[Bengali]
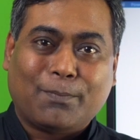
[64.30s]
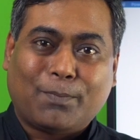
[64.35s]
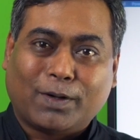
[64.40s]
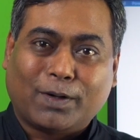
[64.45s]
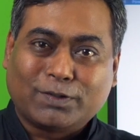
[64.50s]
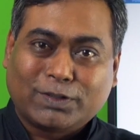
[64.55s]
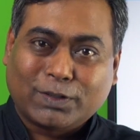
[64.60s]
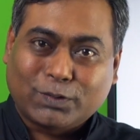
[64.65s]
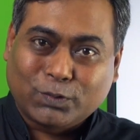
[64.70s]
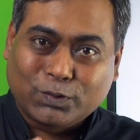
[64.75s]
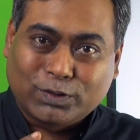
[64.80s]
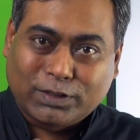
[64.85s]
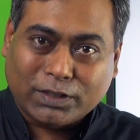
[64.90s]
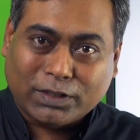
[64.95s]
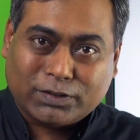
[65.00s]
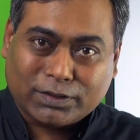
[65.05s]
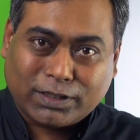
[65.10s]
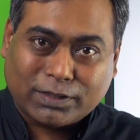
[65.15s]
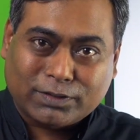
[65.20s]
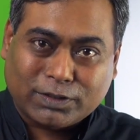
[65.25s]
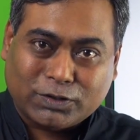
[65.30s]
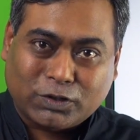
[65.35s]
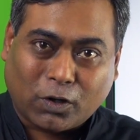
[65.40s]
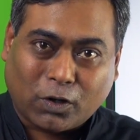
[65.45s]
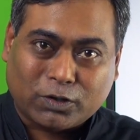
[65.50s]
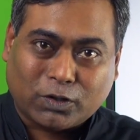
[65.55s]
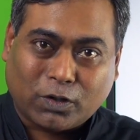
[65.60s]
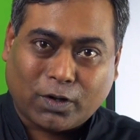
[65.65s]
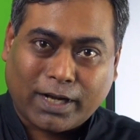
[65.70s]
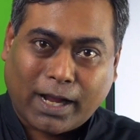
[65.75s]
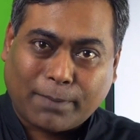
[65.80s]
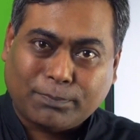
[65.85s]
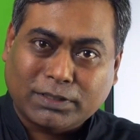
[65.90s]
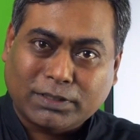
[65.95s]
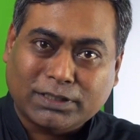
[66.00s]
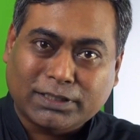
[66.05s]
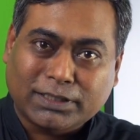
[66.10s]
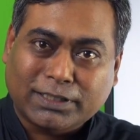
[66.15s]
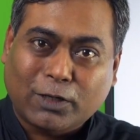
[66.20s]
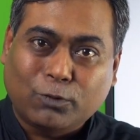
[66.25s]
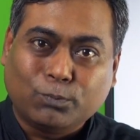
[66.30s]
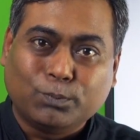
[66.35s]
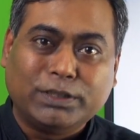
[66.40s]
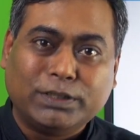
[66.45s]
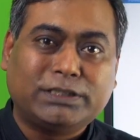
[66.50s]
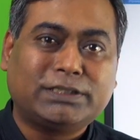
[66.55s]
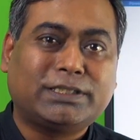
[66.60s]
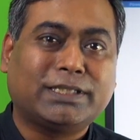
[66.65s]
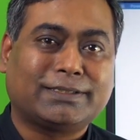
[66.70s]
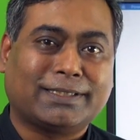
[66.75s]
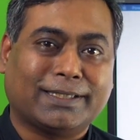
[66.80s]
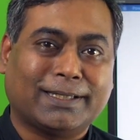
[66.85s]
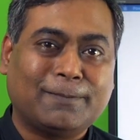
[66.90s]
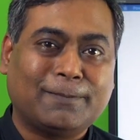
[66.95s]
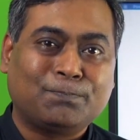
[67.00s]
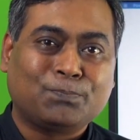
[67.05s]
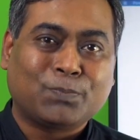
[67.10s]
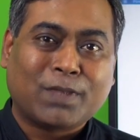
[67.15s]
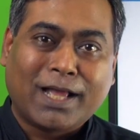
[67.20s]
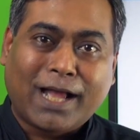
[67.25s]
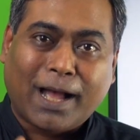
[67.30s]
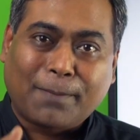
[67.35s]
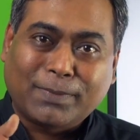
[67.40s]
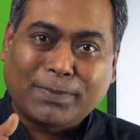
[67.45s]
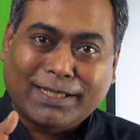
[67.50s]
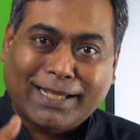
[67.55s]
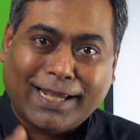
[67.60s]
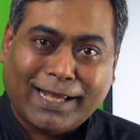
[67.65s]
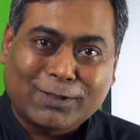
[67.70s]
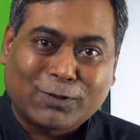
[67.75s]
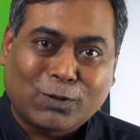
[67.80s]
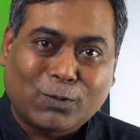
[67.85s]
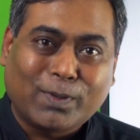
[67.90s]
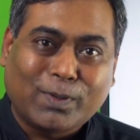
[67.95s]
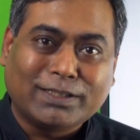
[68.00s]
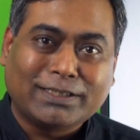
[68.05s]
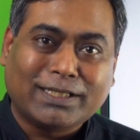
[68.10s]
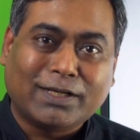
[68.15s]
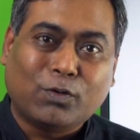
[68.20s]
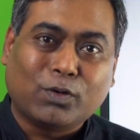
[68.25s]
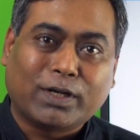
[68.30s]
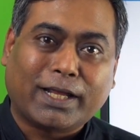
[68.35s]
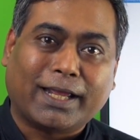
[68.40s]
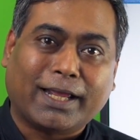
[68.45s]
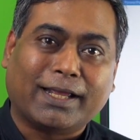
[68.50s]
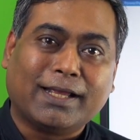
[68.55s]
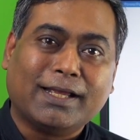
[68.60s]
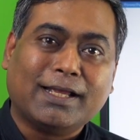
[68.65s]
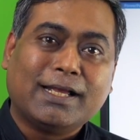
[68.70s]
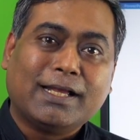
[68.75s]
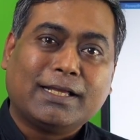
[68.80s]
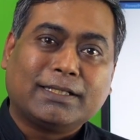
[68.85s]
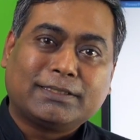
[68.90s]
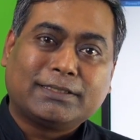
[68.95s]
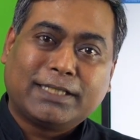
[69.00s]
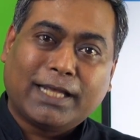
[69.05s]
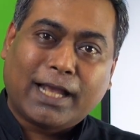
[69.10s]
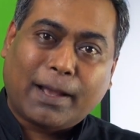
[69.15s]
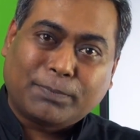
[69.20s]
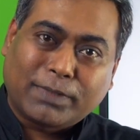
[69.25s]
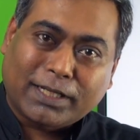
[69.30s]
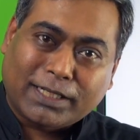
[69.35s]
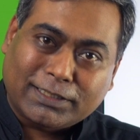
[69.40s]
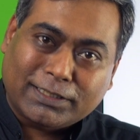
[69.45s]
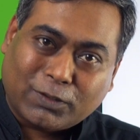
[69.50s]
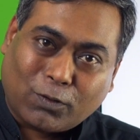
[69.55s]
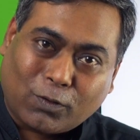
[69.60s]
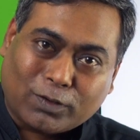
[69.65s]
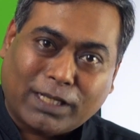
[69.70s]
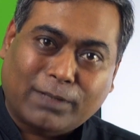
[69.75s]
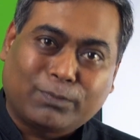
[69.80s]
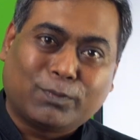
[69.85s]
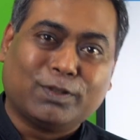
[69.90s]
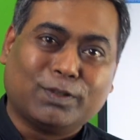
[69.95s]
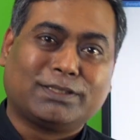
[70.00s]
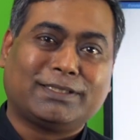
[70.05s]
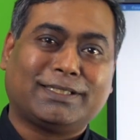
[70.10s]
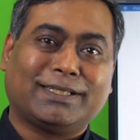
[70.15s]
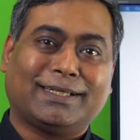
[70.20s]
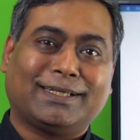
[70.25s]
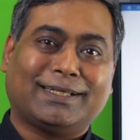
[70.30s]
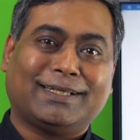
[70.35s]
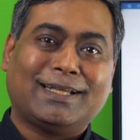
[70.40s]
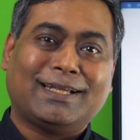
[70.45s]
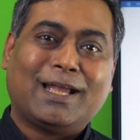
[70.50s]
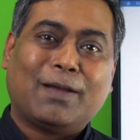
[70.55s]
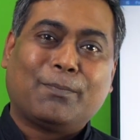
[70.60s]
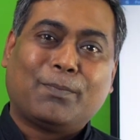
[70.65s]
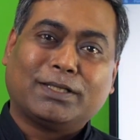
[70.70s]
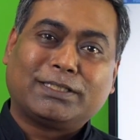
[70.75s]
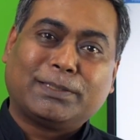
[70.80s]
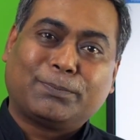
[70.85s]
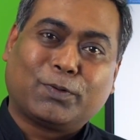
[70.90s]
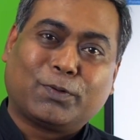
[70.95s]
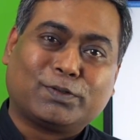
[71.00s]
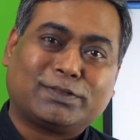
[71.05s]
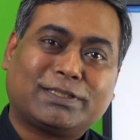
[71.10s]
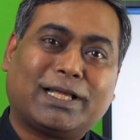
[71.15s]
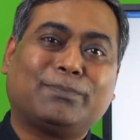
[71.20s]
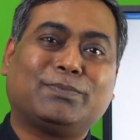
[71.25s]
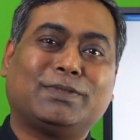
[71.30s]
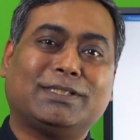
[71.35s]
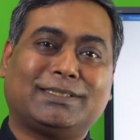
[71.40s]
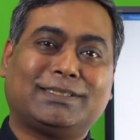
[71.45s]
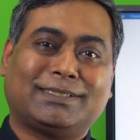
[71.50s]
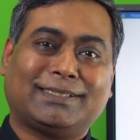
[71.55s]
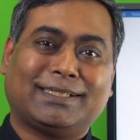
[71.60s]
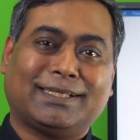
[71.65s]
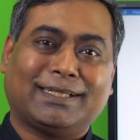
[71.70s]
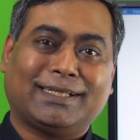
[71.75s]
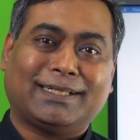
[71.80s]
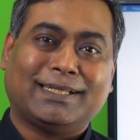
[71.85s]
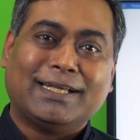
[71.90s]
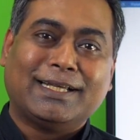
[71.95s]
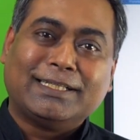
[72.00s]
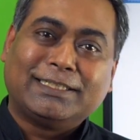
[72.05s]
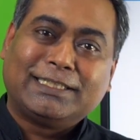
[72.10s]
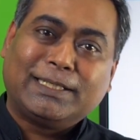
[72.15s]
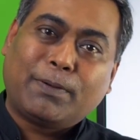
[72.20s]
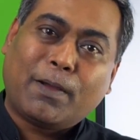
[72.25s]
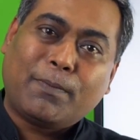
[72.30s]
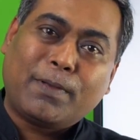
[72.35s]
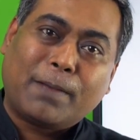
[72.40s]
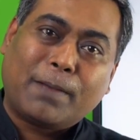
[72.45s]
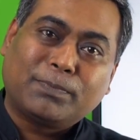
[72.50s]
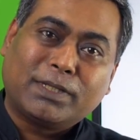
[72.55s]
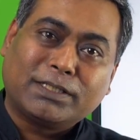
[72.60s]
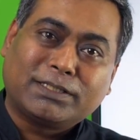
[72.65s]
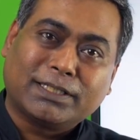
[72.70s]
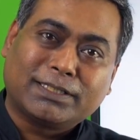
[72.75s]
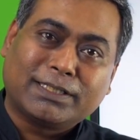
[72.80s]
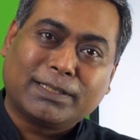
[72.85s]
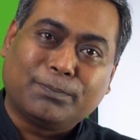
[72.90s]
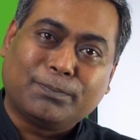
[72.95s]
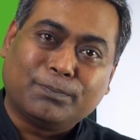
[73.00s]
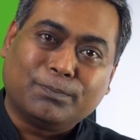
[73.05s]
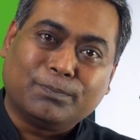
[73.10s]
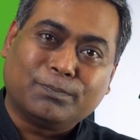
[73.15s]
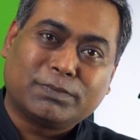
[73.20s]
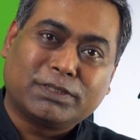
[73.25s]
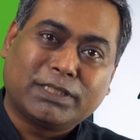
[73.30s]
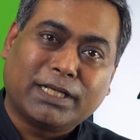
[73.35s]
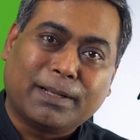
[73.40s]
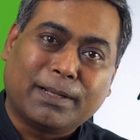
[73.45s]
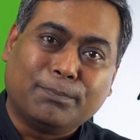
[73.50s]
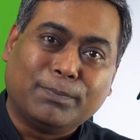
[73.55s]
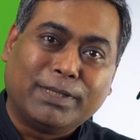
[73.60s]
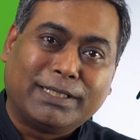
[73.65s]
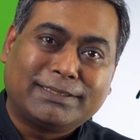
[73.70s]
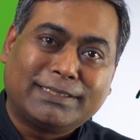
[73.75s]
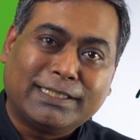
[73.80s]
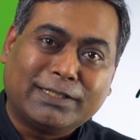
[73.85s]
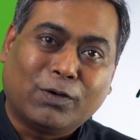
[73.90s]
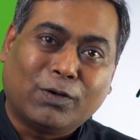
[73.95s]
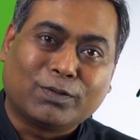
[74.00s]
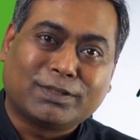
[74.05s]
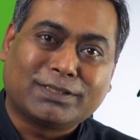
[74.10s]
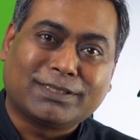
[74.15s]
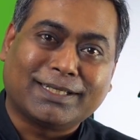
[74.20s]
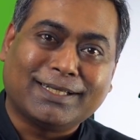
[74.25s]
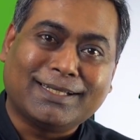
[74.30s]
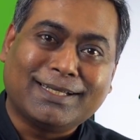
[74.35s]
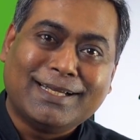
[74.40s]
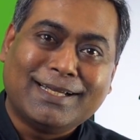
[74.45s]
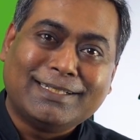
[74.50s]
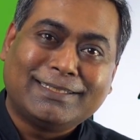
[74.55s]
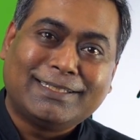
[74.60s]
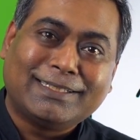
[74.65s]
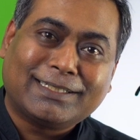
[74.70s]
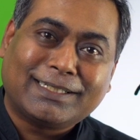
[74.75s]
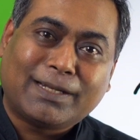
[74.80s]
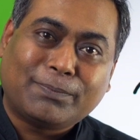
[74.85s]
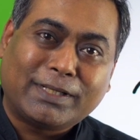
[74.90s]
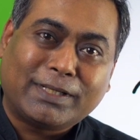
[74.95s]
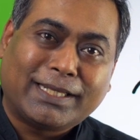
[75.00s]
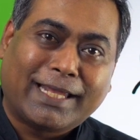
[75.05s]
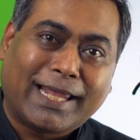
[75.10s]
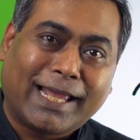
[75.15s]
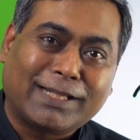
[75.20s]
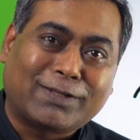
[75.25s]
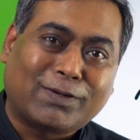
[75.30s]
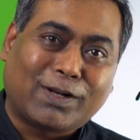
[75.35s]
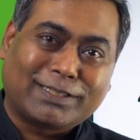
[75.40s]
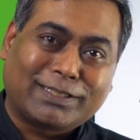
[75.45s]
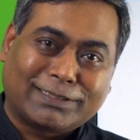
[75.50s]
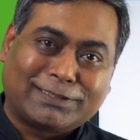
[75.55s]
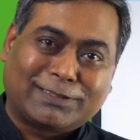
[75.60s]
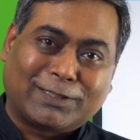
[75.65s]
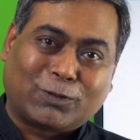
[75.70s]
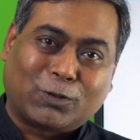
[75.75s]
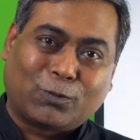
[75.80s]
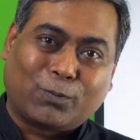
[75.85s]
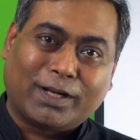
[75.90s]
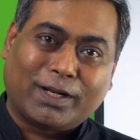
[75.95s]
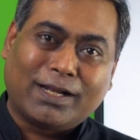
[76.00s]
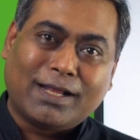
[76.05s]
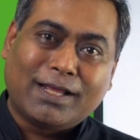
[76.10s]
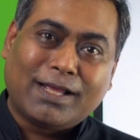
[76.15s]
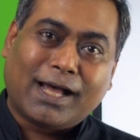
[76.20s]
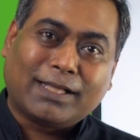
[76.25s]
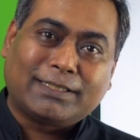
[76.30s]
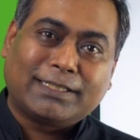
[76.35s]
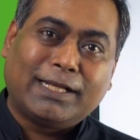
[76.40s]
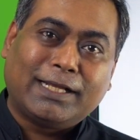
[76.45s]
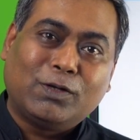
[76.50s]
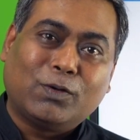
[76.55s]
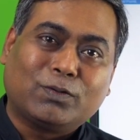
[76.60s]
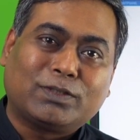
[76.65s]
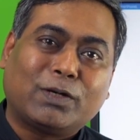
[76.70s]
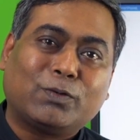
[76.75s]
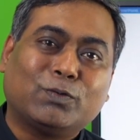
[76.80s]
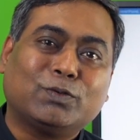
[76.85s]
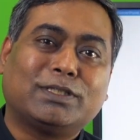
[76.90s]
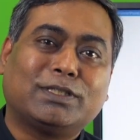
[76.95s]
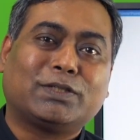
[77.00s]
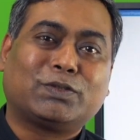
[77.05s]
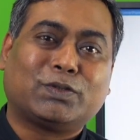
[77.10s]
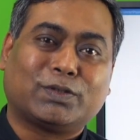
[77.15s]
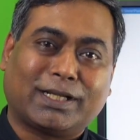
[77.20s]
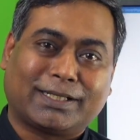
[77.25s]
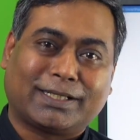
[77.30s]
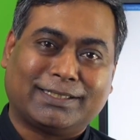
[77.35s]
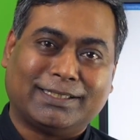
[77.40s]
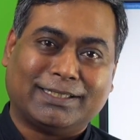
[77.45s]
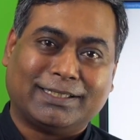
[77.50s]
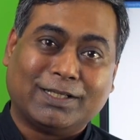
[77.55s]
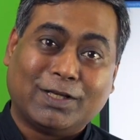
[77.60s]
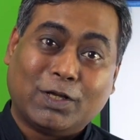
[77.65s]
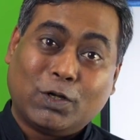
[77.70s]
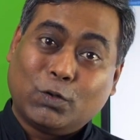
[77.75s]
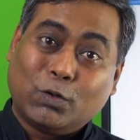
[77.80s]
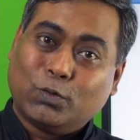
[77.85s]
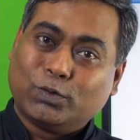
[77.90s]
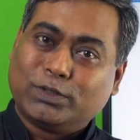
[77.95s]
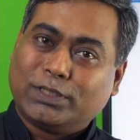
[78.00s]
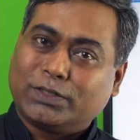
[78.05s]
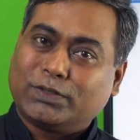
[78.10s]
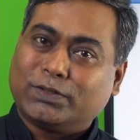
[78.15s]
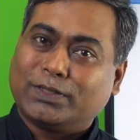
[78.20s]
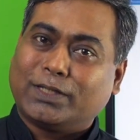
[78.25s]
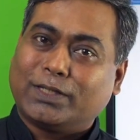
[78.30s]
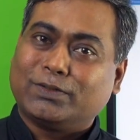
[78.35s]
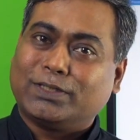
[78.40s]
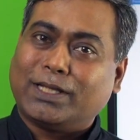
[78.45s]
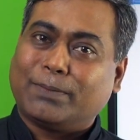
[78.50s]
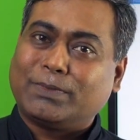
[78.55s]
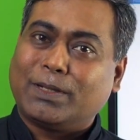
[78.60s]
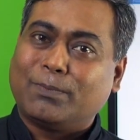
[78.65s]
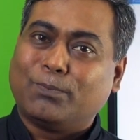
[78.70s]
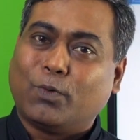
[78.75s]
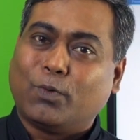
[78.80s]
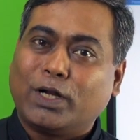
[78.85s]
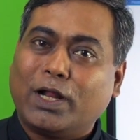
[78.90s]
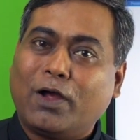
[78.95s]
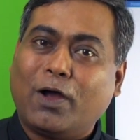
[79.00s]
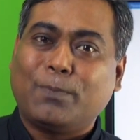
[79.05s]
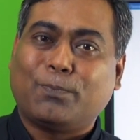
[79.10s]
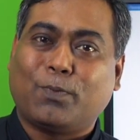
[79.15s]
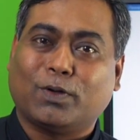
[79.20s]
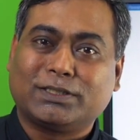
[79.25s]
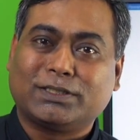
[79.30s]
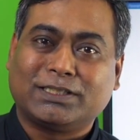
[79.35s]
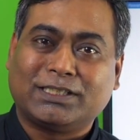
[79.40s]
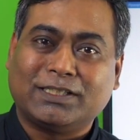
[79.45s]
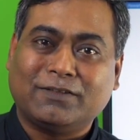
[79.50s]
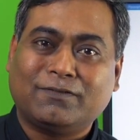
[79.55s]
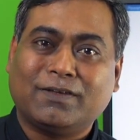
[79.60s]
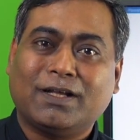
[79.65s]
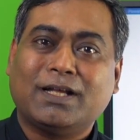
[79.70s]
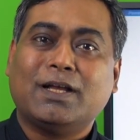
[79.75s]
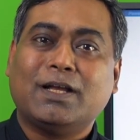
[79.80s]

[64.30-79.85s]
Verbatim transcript: মানুষের উদ্দেশ্যটা যদি সৎ হয় আপনার সাথে কেউ মিশতেছে আপনি খেয়াল করবেন যে ওকে সে আপনাকে যে কথা বলছে বা যে প্রস্তাব দিচ্ছে যেভাবে আপনার সাথে সে মিক্সিং হচ্ছে সে জায়গাটা আপনি খেয়াল করার চেষ্টা করবেন আচ্ছা এই লোকটার উদ্দেশ্যটা কি উদ্দেশ্যটা যদি আপনার মনে হয় পজিটিভ